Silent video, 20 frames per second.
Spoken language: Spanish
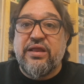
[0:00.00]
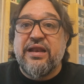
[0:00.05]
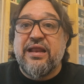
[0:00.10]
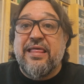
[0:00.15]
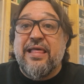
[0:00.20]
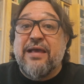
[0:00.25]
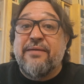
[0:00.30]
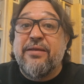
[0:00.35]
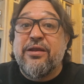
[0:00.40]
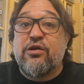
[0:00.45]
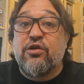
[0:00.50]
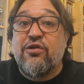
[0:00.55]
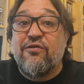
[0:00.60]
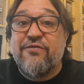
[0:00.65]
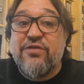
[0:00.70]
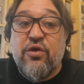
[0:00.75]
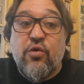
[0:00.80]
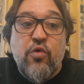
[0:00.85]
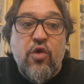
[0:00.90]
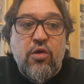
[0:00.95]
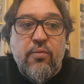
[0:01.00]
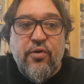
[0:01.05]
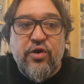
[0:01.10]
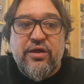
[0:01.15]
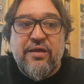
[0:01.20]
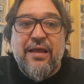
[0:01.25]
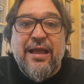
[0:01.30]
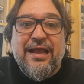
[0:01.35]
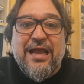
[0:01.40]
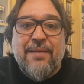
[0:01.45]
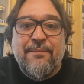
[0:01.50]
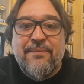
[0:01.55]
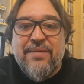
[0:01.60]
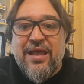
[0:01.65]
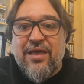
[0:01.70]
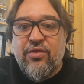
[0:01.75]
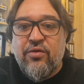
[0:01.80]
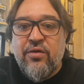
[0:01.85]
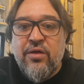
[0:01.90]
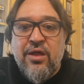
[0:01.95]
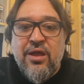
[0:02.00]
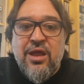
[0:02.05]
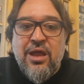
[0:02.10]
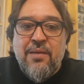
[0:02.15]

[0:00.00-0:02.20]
tiene nada que ver con los videojuegos porque han cambiado,